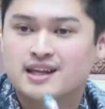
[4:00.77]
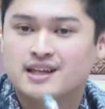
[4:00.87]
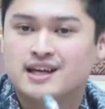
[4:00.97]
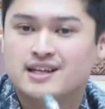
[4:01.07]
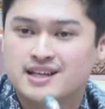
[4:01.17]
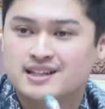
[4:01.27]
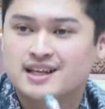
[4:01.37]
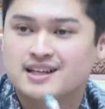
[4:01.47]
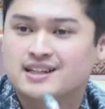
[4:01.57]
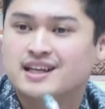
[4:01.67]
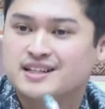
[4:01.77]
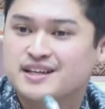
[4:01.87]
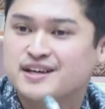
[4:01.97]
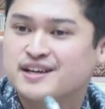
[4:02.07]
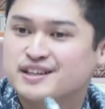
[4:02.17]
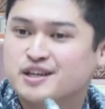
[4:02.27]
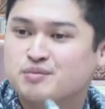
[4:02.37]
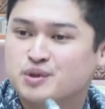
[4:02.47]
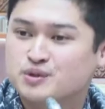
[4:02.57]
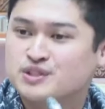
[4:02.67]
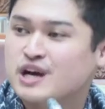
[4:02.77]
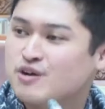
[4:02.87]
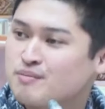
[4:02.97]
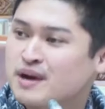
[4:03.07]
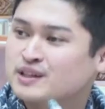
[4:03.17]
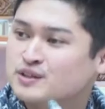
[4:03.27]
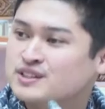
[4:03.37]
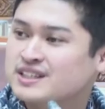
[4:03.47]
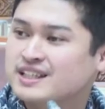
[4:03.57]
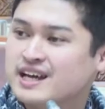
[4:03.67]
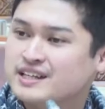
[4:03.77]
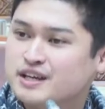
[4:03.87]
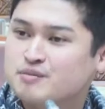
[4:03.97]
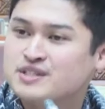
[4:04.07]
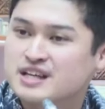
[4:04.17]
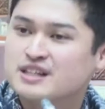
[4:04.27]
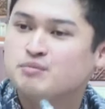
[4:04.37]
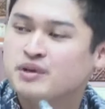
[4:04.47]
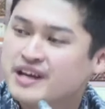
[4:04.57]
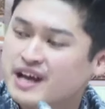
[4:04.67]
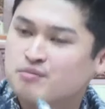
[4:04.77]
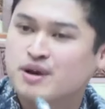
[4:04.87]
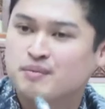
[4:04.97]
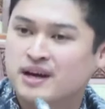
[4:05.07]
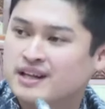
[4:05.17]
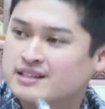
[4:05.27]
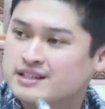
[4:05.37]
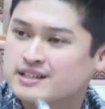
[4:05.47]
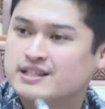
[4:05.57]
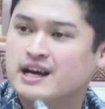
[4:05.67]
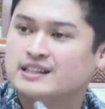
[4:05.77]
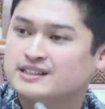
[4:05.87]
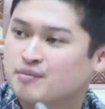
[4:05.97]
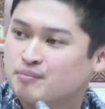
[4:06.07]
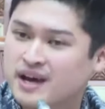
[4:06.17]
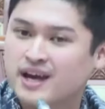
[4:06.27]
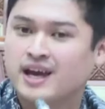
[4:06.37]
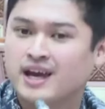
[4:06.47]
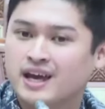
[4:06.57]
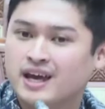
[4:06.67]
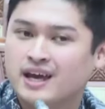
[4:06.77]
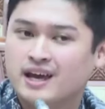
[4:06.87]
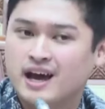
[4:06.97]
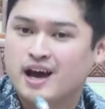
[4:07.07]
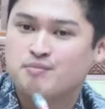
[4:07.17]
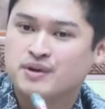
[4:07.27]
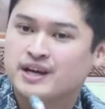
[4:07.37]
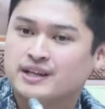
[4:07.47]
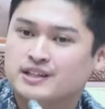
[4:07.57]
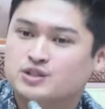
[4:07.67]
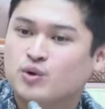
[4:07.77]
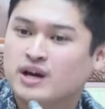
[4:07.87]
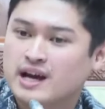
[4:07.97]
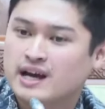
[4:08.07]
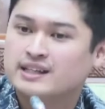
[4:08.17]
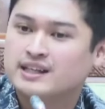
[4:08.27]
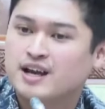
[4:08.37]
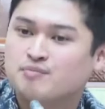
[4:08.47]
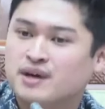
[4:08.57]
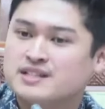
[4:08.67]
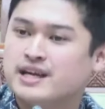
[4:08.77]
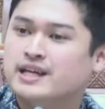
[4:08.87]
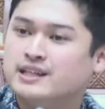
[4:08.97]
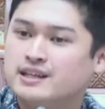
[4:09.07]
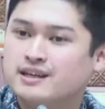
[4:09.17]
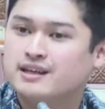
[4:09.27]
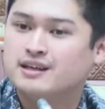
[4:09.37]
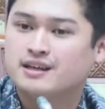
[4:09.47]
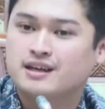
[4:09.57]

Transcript: tanda tanya tanda tanya yang kita perlu jawab atau setidaknya bisa diberikan paparan. Jadi jangan sampai apa yang kita suarakan dalam panja ini